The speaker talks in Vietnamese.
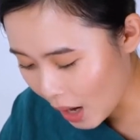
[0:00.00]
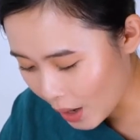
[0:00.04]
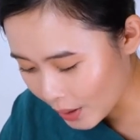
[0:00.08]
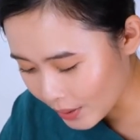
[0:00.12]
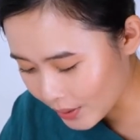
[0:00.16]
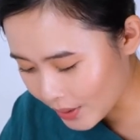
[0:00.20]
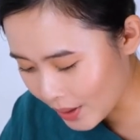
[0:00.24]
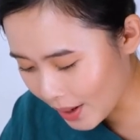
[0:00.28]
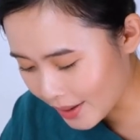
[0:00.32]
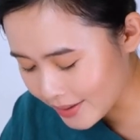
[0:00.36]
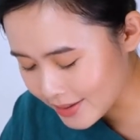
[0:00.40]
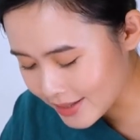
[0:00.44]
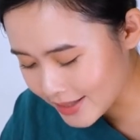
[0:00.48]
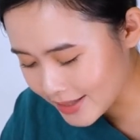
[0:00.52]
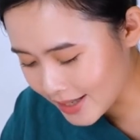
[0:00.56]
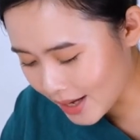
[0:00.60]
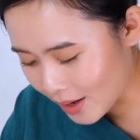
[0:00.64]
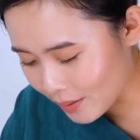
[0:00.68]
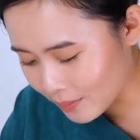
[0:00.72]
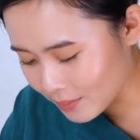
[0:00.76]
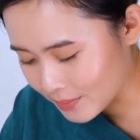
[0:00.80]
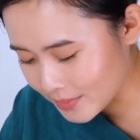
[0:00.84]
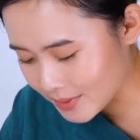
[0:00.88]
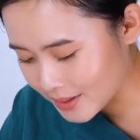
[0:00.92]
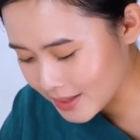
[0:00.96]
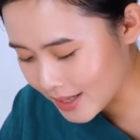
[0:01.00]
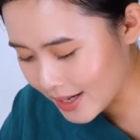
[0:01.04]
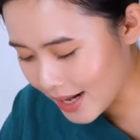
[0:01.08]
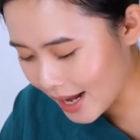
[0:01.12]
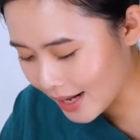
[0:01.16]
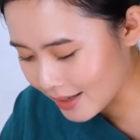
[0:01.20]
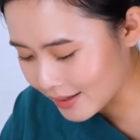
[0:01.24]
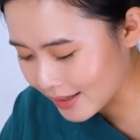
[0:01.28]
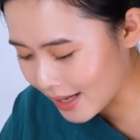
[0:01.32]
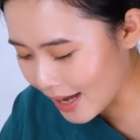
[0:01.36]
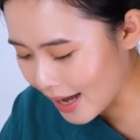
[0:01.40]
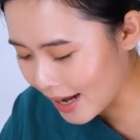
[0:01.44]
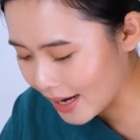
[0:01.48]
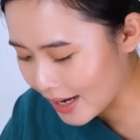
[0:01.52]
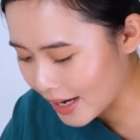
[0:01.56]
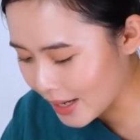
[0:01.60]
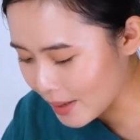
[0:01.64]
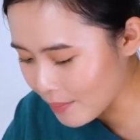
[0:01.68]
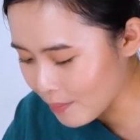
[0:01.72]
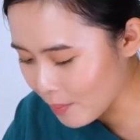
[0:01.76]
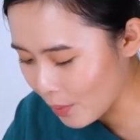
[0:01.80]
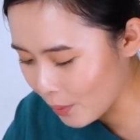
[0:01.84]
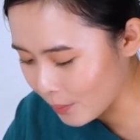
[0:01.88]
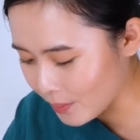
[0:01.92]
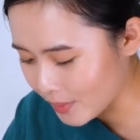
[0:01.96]
Nói xong, Siddhartha
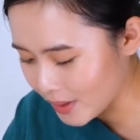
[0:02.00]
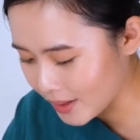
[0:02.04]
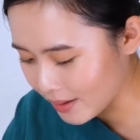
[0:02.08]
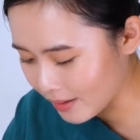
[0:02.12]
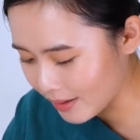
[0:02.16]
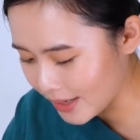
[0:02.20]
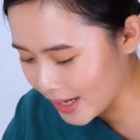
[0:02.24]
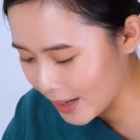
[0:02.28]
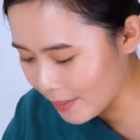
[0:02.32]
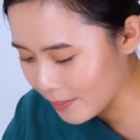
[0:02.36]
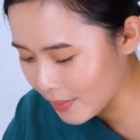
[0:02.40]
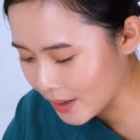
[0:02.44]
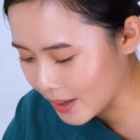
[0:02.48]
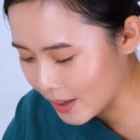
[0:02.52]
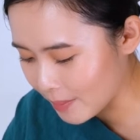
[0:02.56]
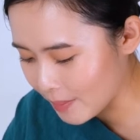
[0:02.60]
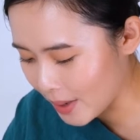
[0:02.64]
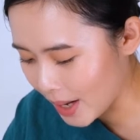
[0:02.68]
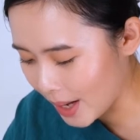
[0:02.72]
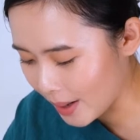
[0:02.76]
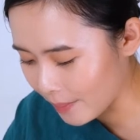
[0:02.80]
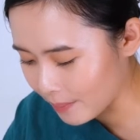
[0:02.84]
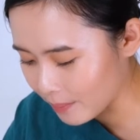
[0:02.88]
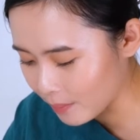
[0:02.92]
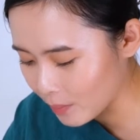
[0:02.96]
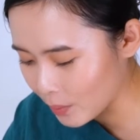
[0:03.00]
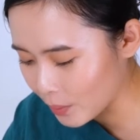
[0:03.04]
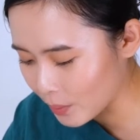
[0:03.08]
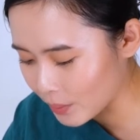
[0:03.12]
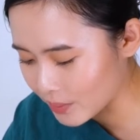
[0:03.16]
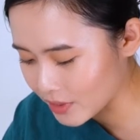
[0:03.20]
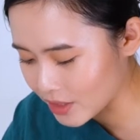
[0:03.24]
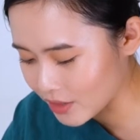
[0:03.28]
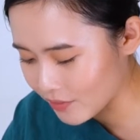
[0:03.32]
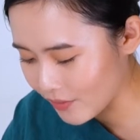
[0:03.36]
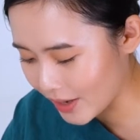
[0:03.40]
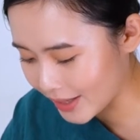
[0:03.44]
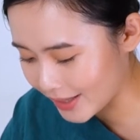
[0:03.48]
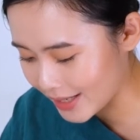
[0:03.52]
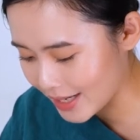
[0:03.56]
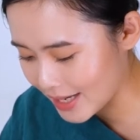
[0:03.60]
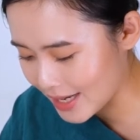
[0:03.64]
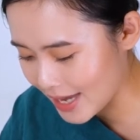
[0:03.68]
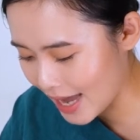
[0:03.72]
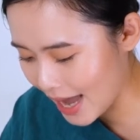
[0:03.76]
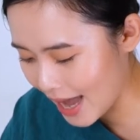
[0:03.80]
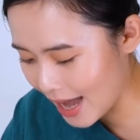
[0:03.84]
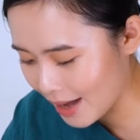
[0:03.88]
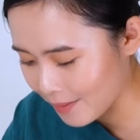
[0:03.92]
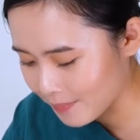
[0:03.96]
lấy một nửa nắm cơm hẩm của
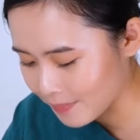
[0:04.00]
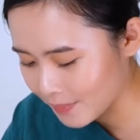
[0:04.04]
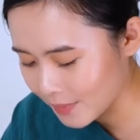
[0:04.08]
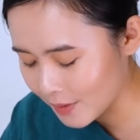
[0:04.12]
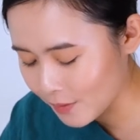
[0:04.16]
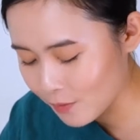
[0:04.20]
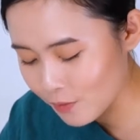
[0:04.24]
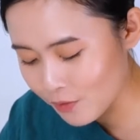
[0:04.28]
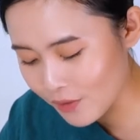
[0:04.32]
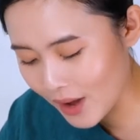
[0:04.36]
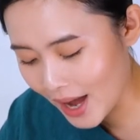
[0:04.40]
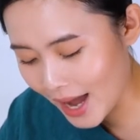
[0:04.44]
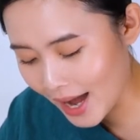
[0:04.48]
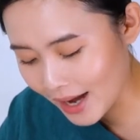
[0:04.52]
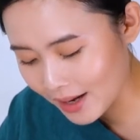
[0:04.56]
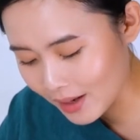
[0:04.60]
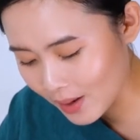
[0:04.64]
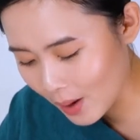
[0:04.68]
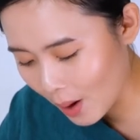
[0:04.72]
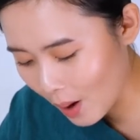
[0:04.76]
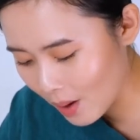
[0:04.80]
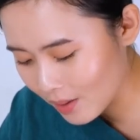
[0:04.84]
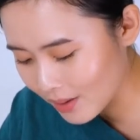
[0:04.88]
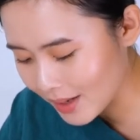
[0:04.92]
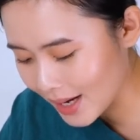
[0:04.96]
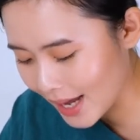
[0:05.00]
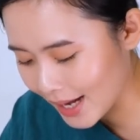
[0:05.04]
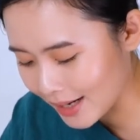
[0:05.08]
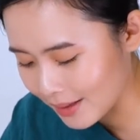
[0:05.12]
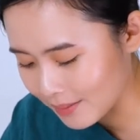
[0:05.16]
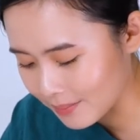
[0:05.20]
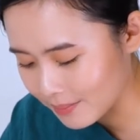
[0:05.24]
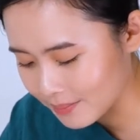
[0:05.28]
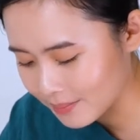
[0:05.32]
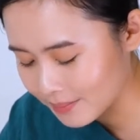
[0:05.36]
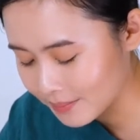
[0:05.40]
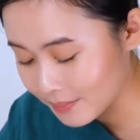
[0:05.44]
Svatika và ăn ngon lành.